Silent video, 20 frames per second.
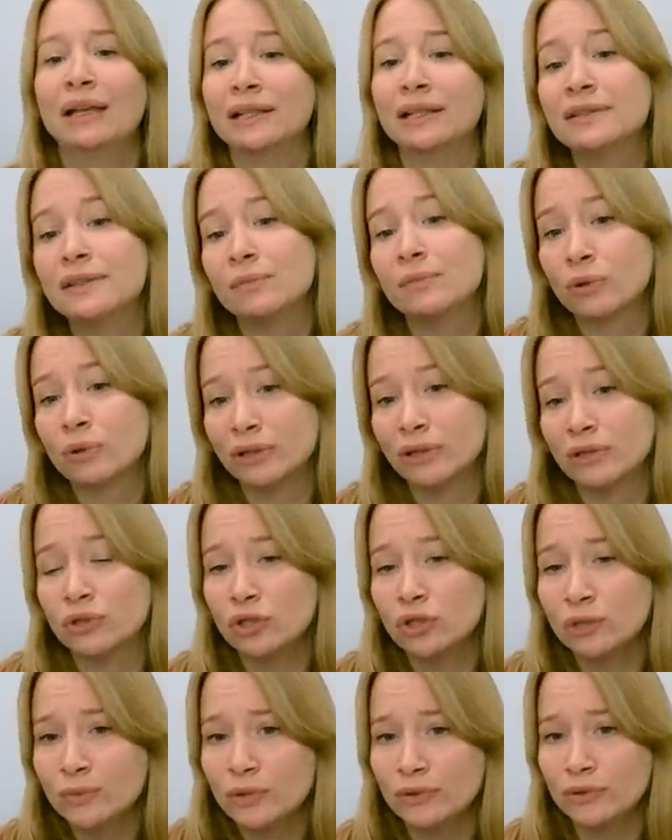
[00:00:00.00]
jest na przykład
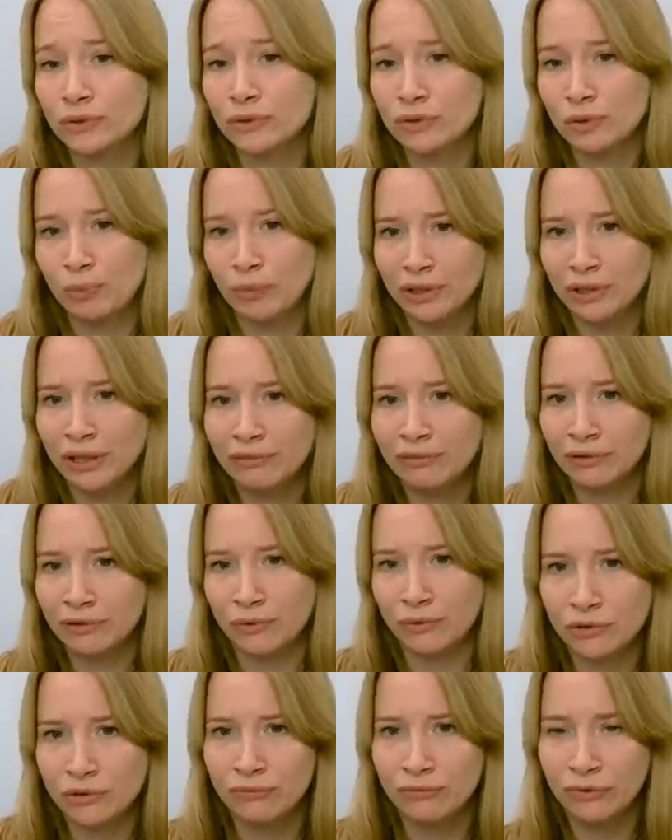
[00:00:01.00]
czymś, co się pojawia
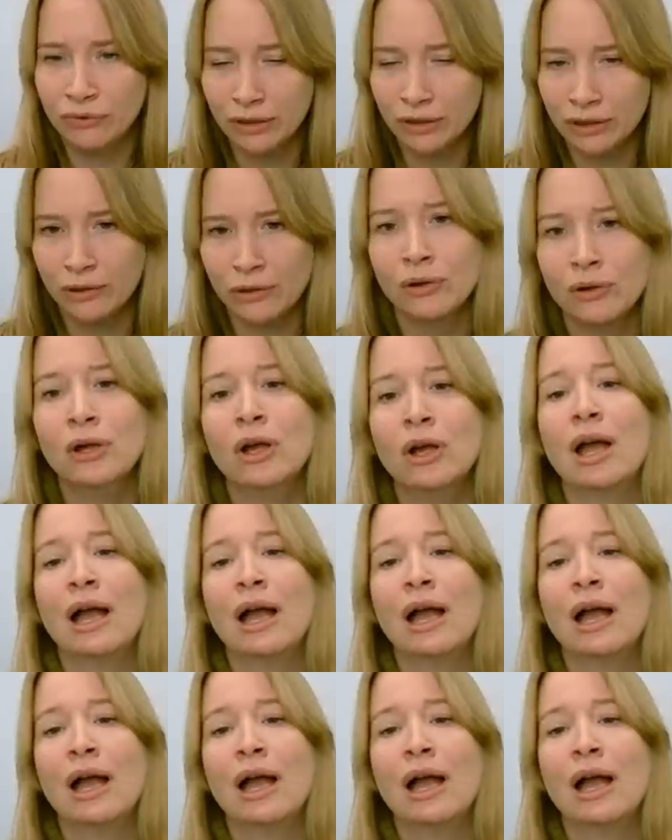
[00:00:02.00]
właśnie w jego